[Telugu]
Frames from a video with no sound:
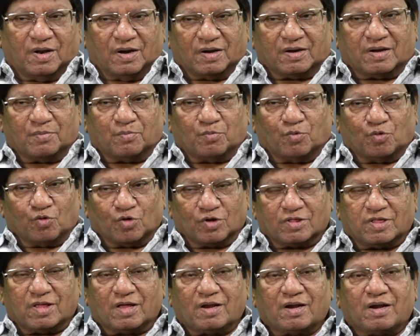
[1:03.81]
అంటే
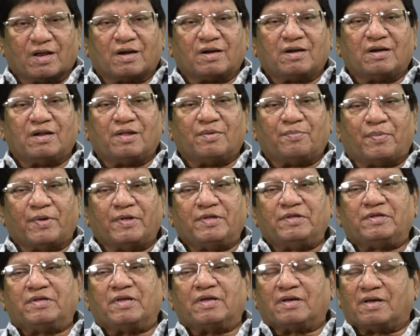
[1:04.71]
మూలధనాన్ని
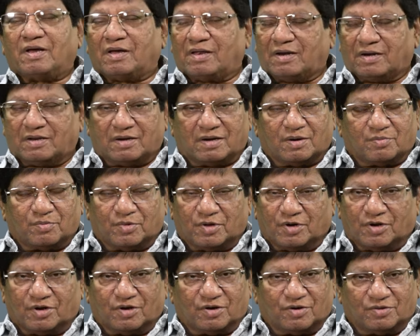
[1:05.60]
పెంచే
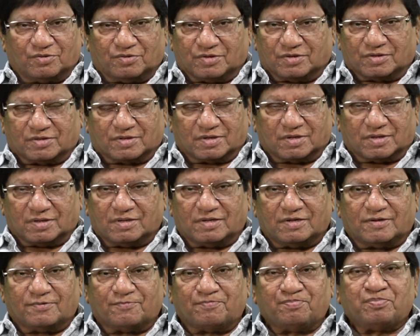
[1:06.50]
కార్యక్రమాలు ఆలోచించాలి
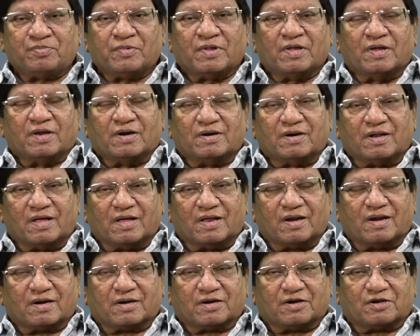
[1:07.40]

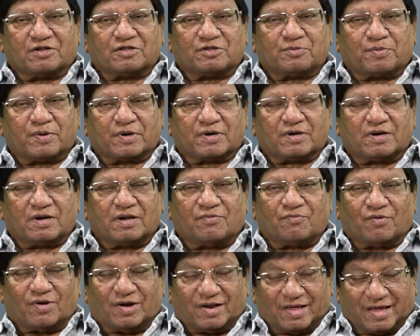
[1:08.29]
డైరెక్టర్స్ పట్ల
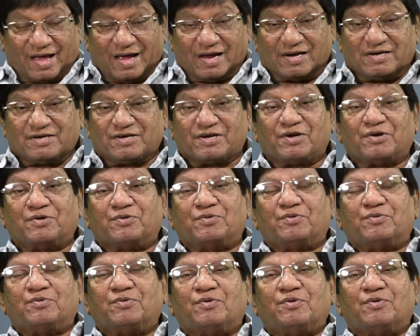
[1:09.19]
వాళ్ళ యాక్షను